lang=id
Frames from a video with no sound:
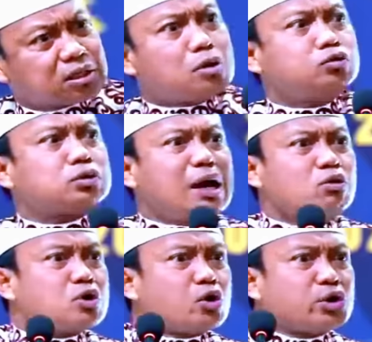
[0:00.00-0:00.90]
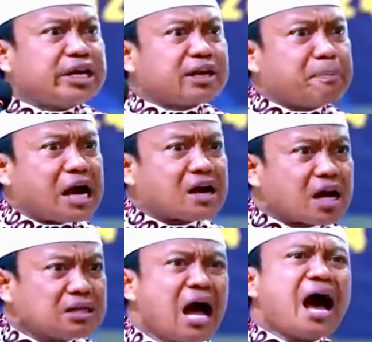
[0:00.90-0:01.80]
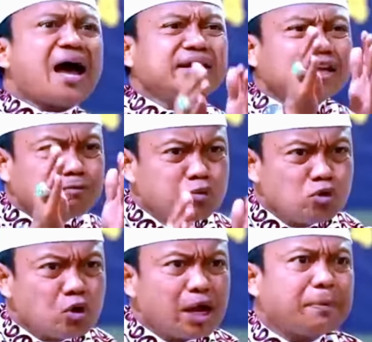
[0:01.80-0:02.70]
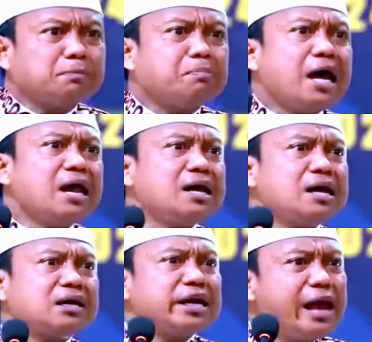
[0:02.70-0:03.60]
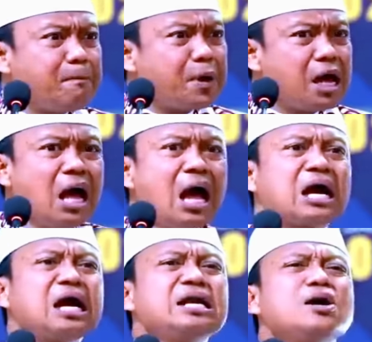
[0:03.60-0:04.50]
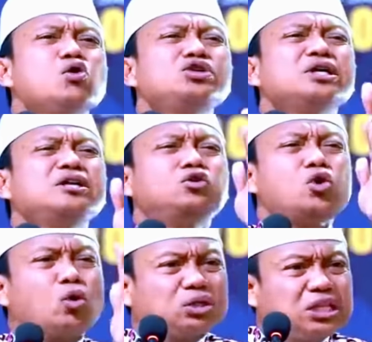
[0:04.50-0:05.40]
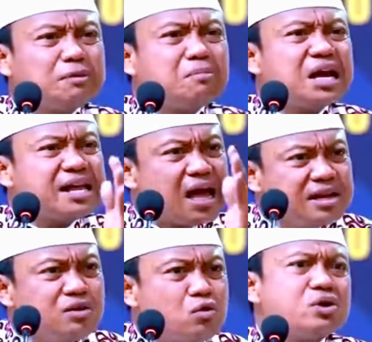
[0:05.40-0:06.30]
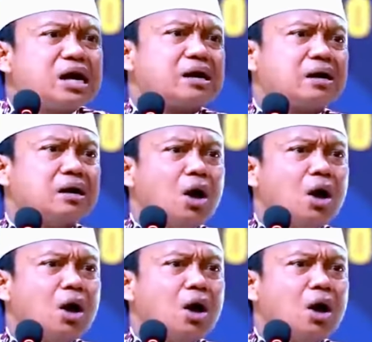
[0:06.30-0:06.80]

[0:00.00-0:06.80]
tahun-tahun ko kena pangkat akhirat pun ko dapat pahala kenapa karena ko jadi dokter melayani orang